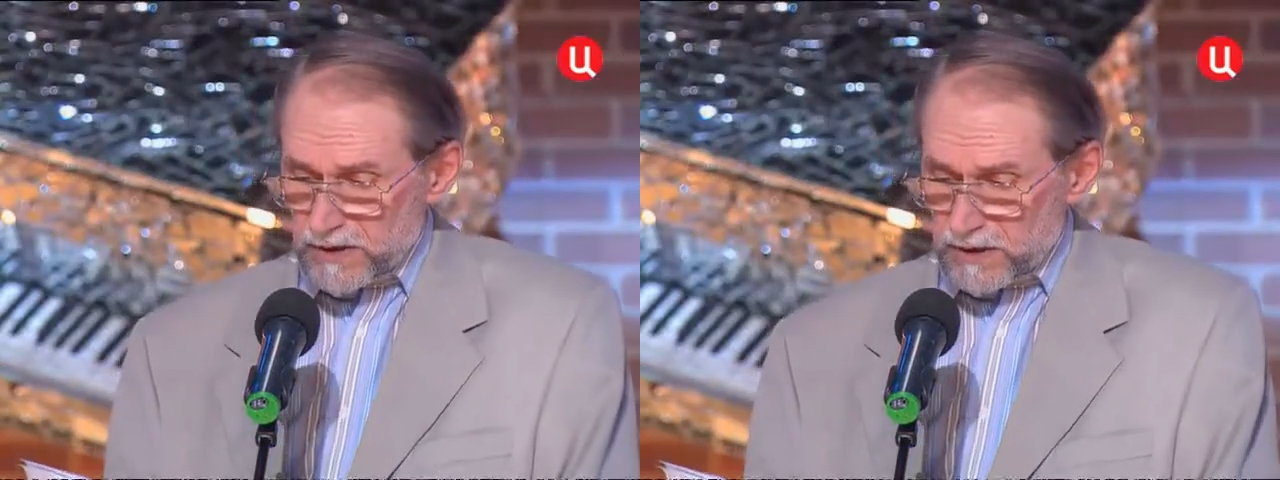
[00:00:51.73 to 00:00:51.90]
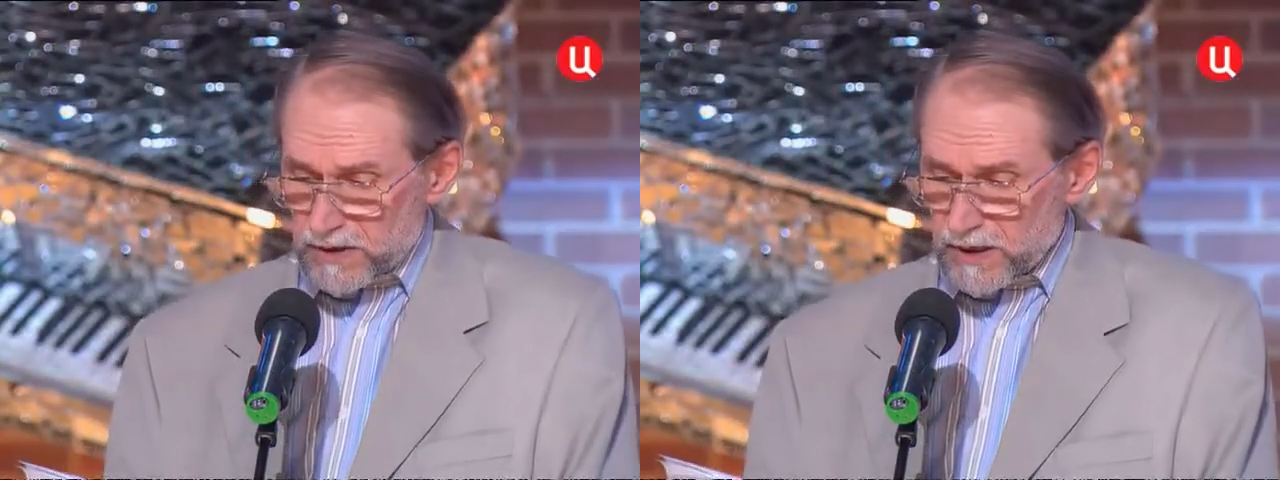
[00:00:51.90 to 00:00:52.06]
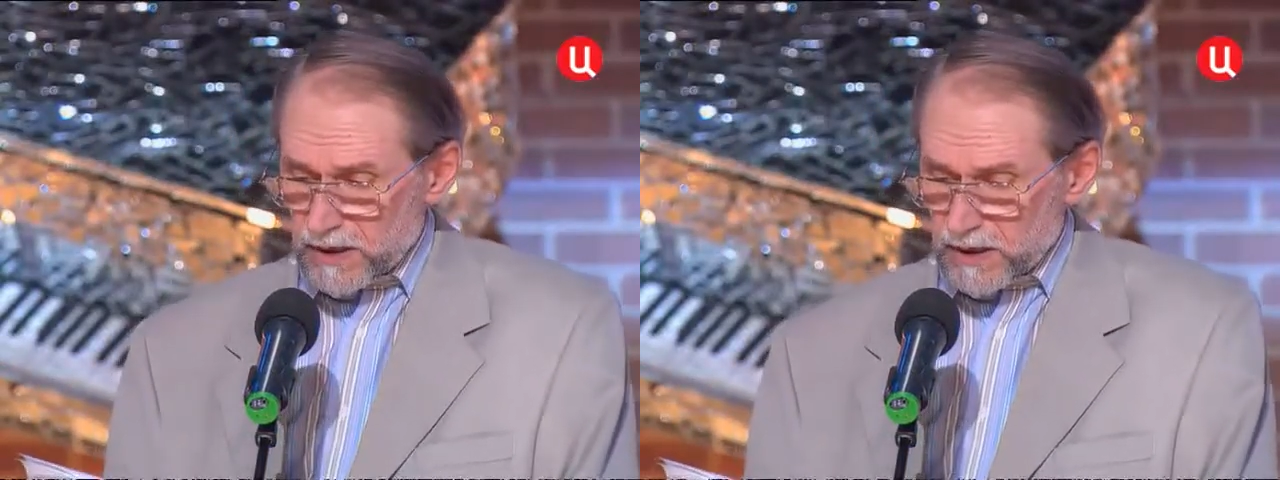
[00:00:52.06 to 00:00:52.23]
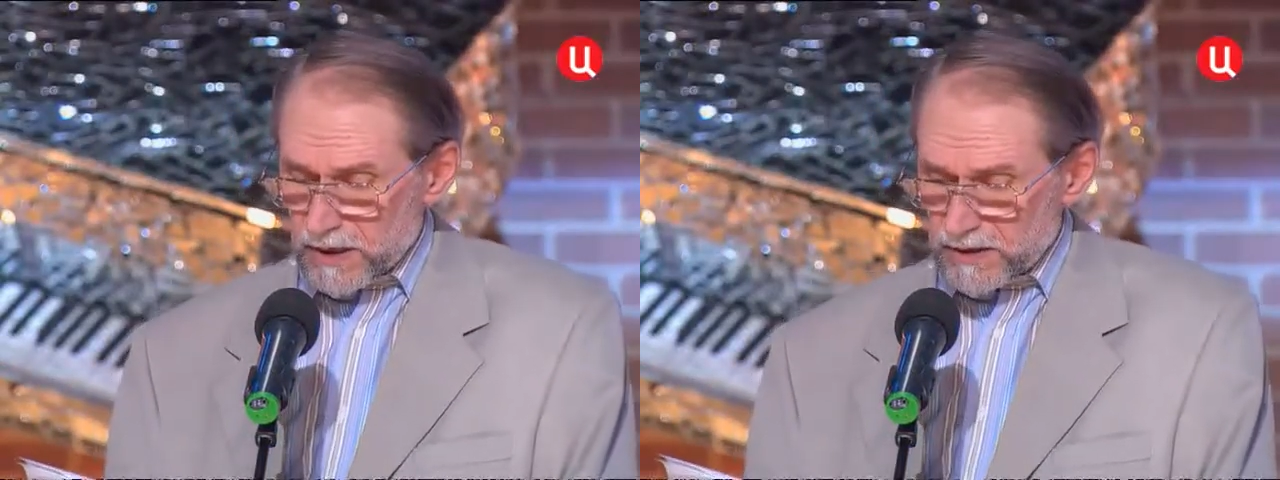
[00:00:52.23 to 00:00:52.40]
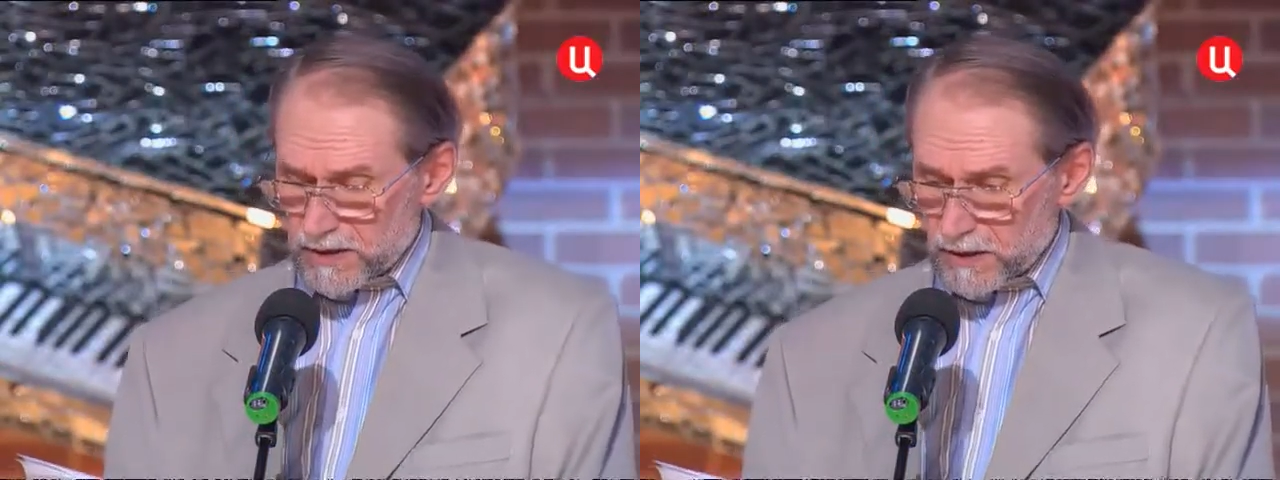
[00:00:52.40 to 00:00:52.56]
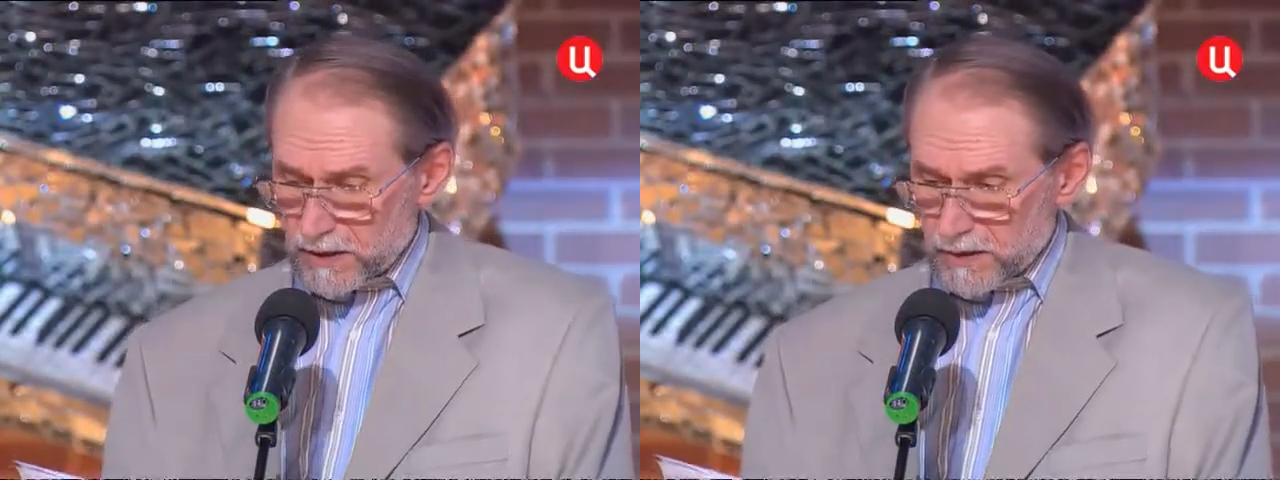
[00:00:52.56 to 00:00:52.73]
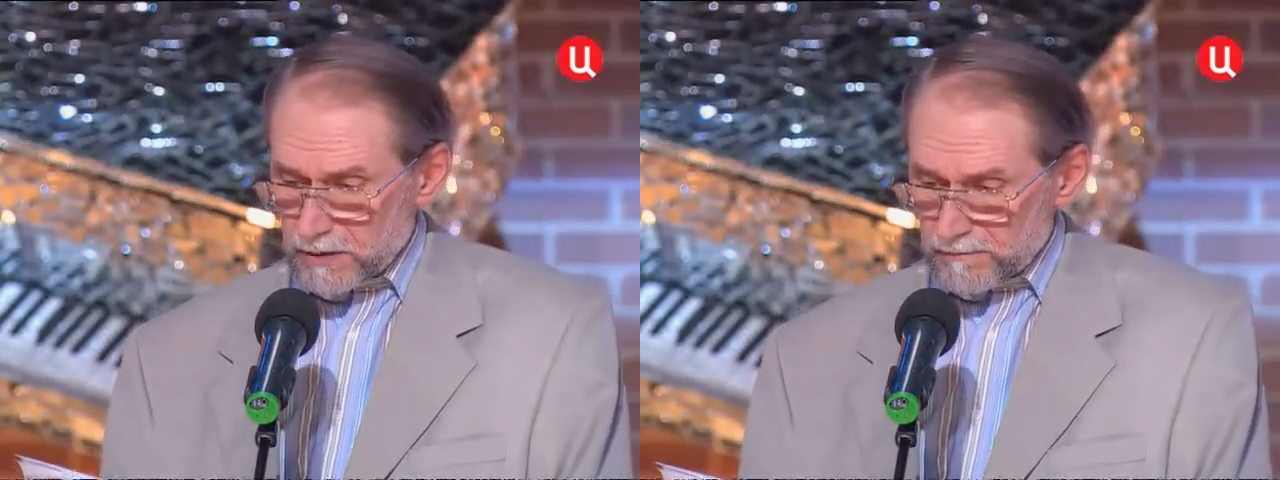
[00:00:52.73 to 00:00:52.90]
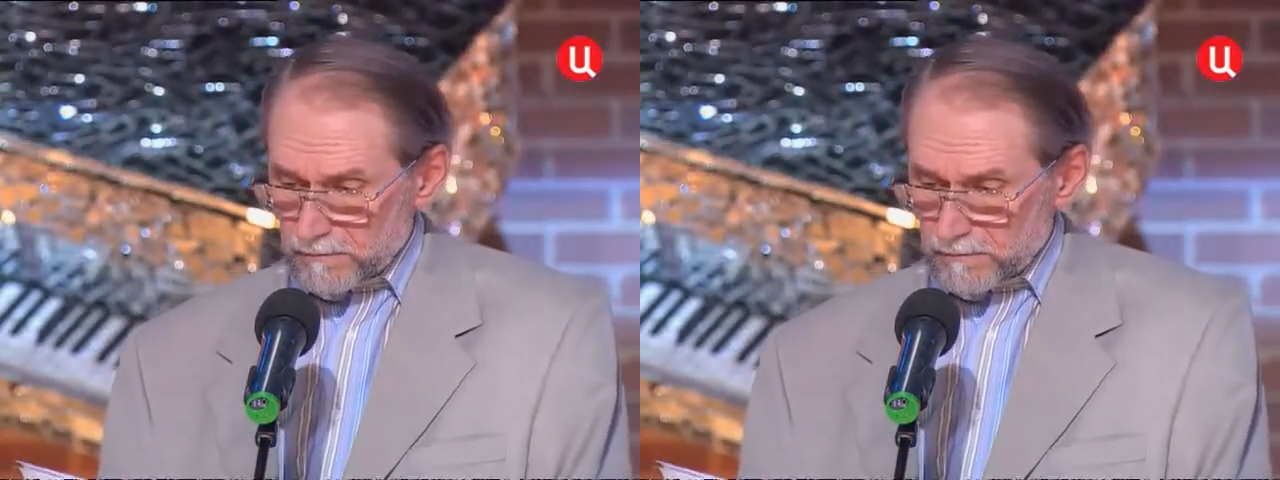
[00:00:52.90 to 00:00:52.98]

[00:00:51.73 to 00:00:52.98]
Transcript: от стыда красная.